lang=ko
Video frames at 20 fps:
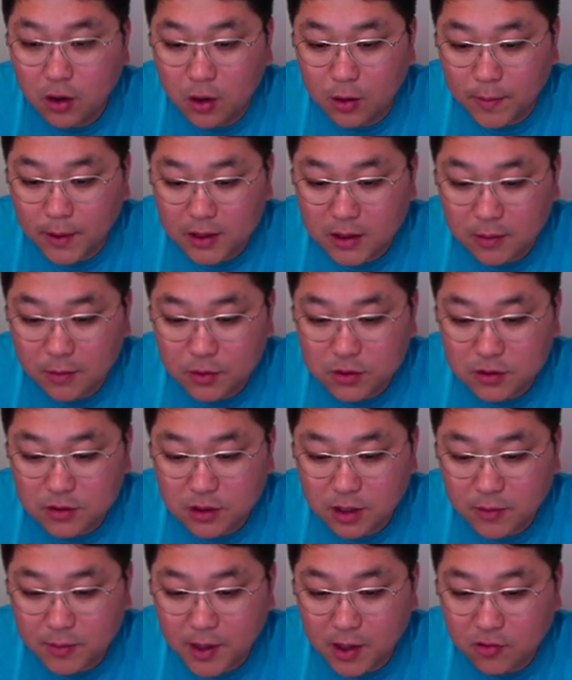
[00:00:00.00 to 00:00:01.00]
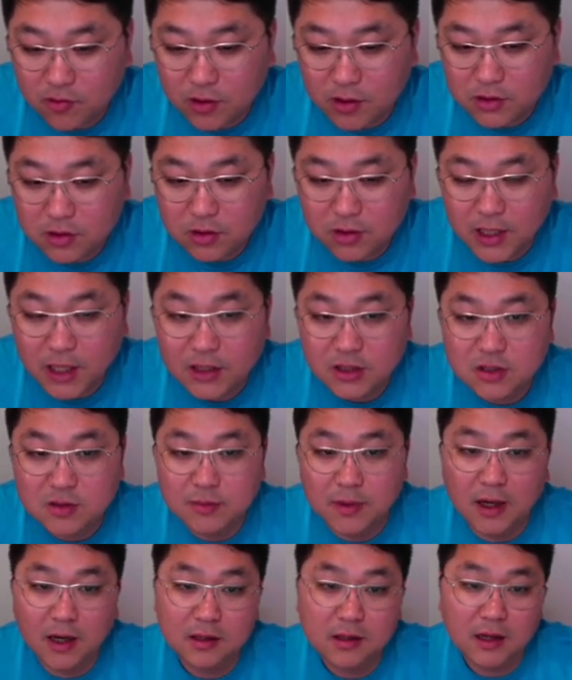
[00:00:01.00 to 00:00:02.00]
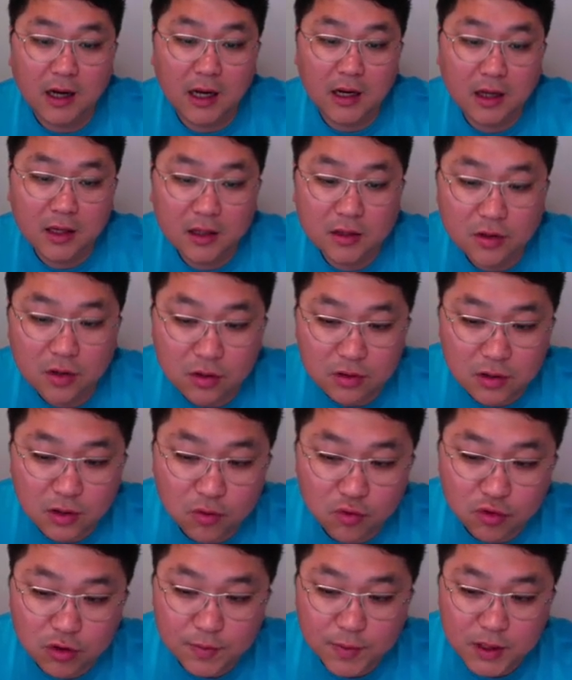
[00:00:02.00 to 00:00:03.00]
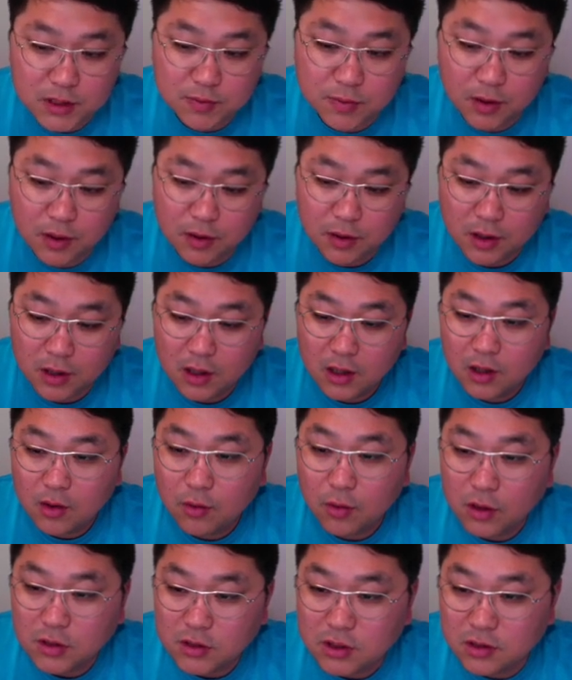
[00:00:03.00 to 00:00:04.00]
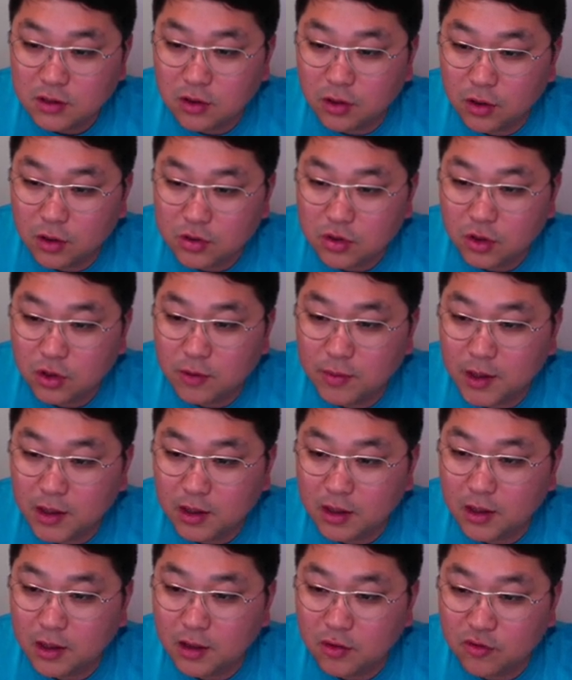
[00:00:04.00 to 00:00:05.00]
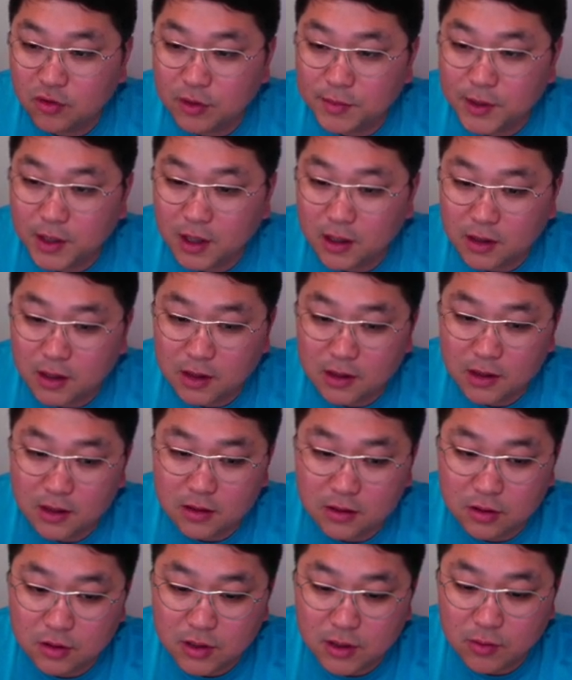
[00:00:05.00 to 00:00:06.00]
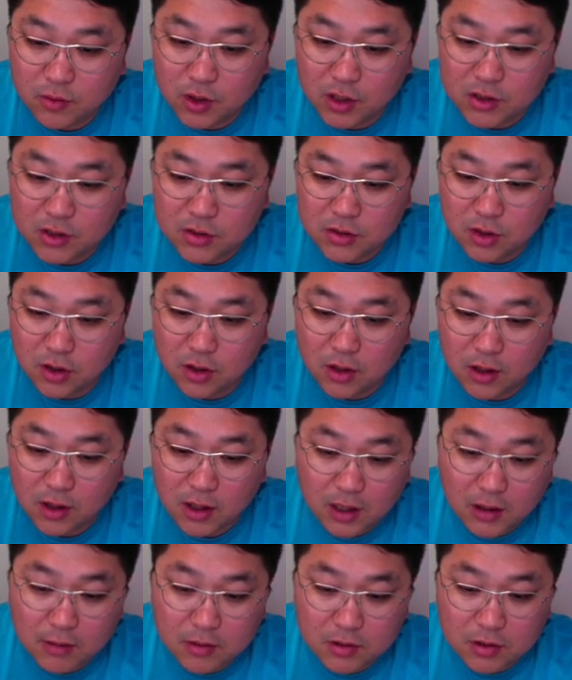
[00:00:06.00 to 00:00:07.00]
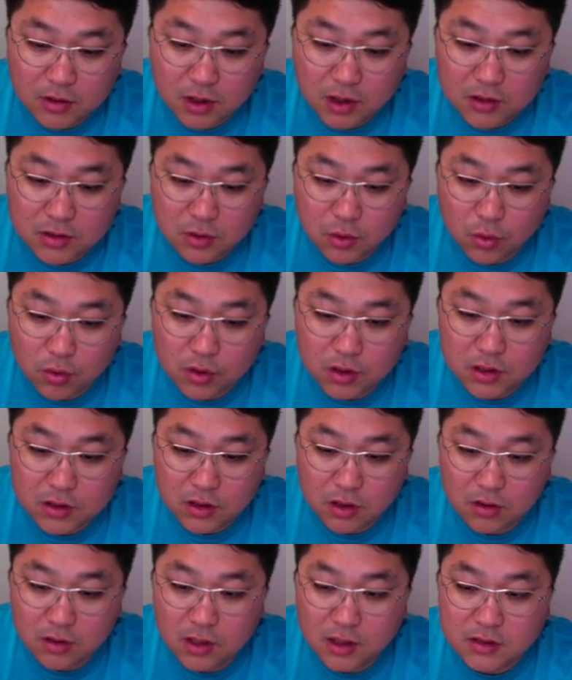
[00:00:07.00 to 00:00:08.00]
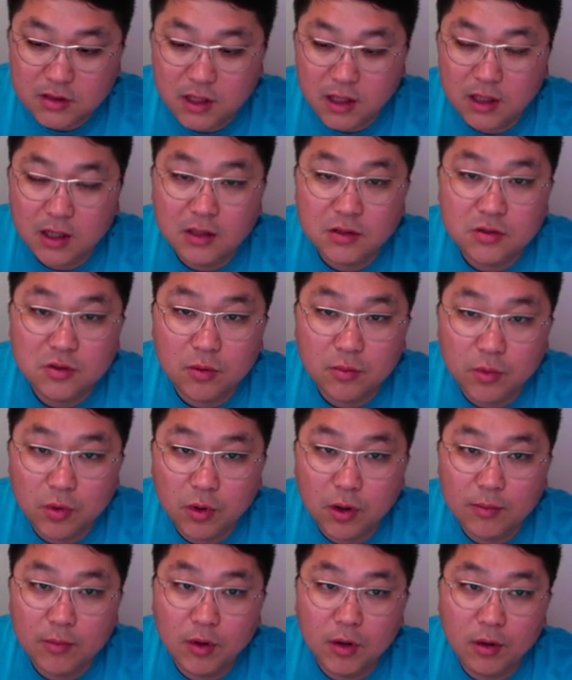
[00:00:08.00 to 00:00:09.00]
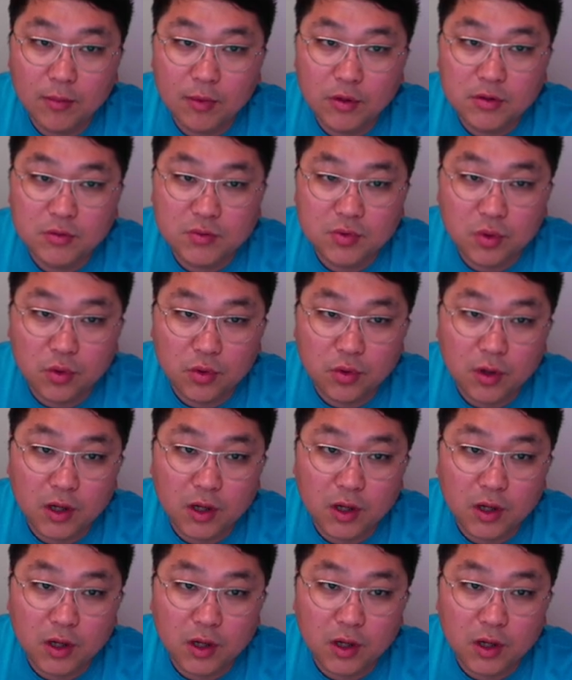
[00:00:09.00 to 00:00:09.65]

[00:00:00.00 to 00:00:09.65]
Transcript: 받아보신 다음에 한국에서 렌즈만 갈아 끼는 형태로 구입하시면 훨씬 더 저렴하게 구입이 가능하다는 거 참고하셔서 한번 들어가서 오클리 선글라스 세일하는 정보 한번 보시면 좋을 것